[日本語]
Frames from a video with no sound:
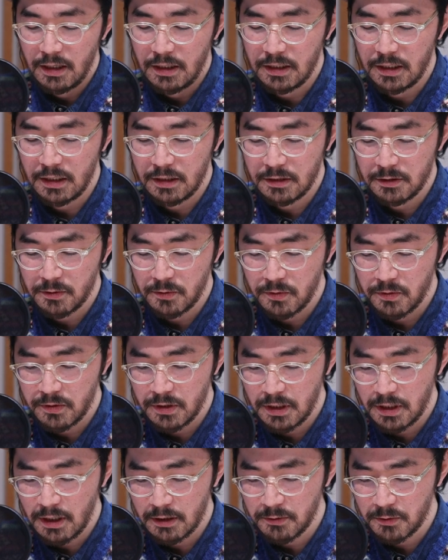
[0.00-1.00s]
非常
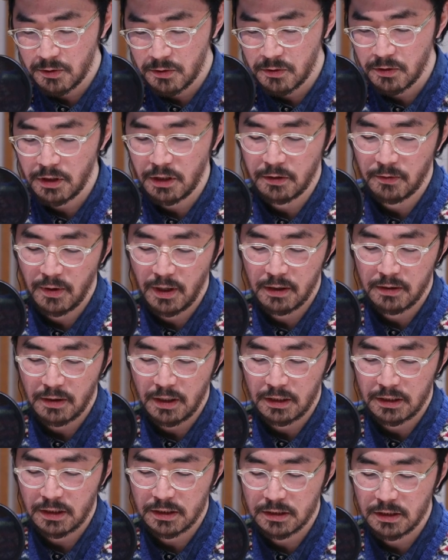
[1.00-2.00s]
にあの勇気のある
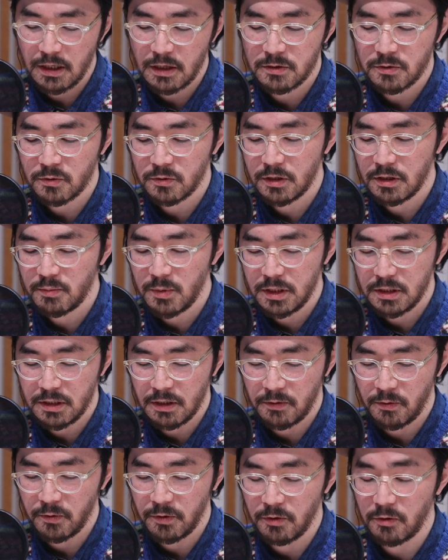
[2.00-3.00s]
形で
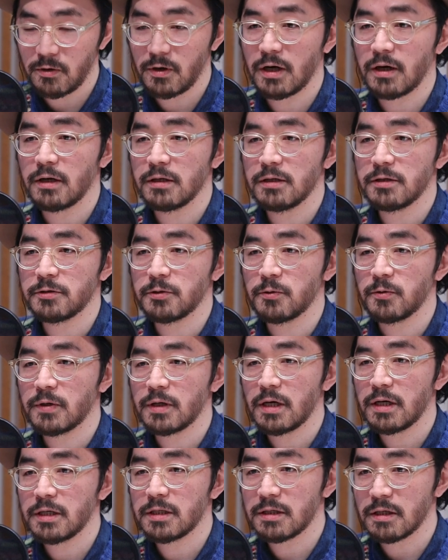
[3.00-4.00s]
ジョニー・ミッチェルを世の中に紹
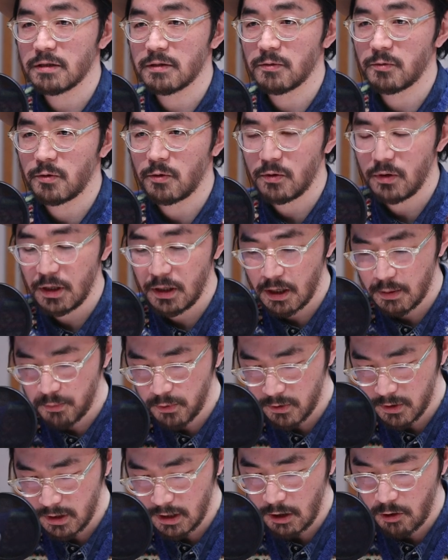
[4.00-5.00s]
介したっていうこれが
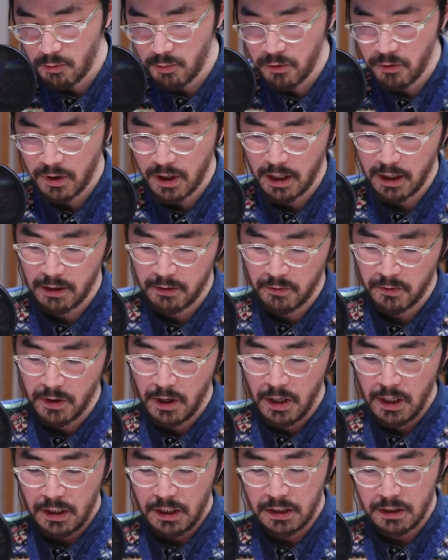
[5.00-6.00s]
僕が思う彼の
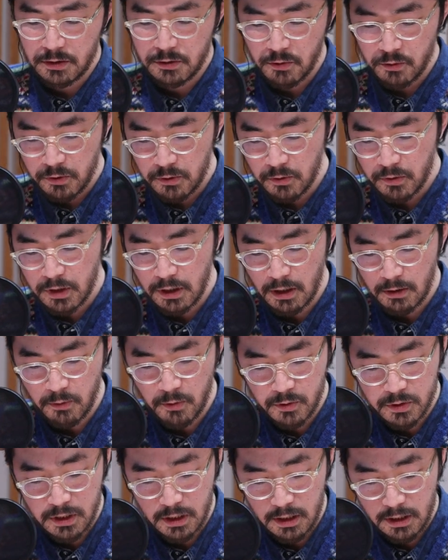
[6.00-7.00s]
非常に大きな
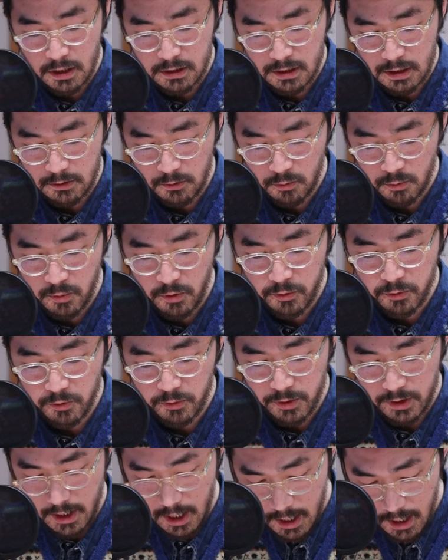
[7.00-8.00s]
功績だったと思う
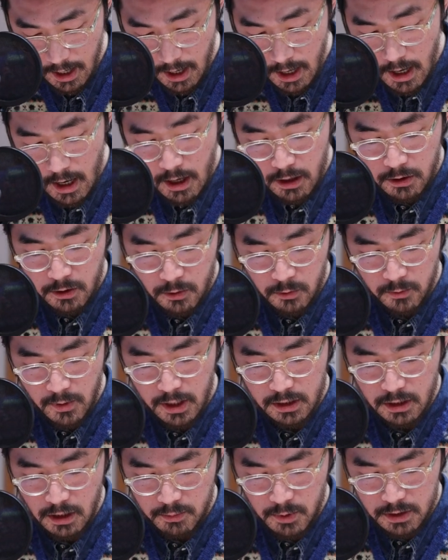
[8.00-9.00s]
ので今日
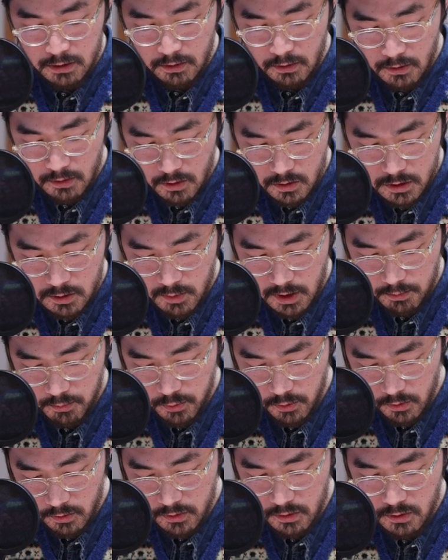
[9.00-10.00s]
は
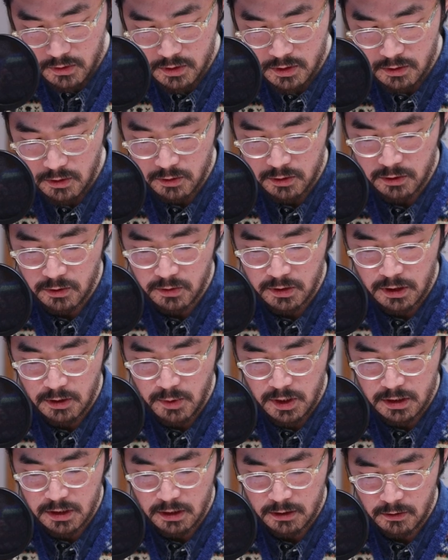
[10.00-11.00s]
デビッド・クロスビープロデュースの
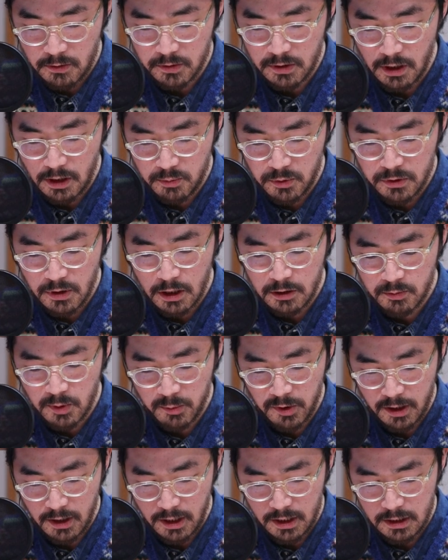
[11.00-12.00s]
ジョニー・ミッチェルの
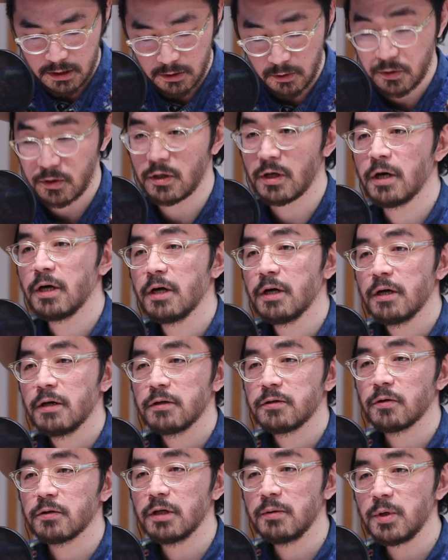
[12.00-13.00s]
デビューアルバムから1曲
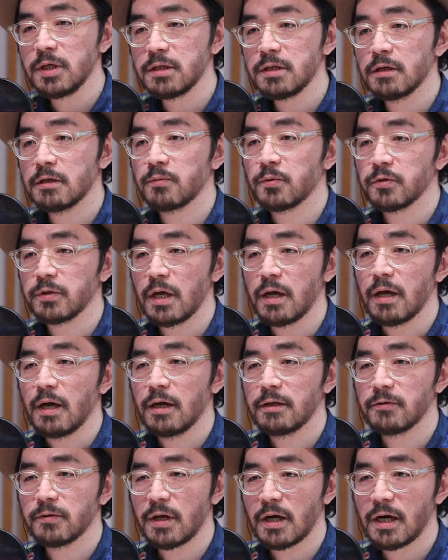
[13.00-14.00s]
ジョニー・ミッチェルもね
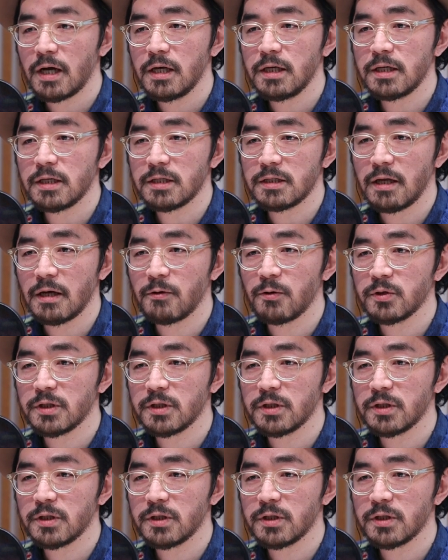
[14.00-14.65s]
あの長生きして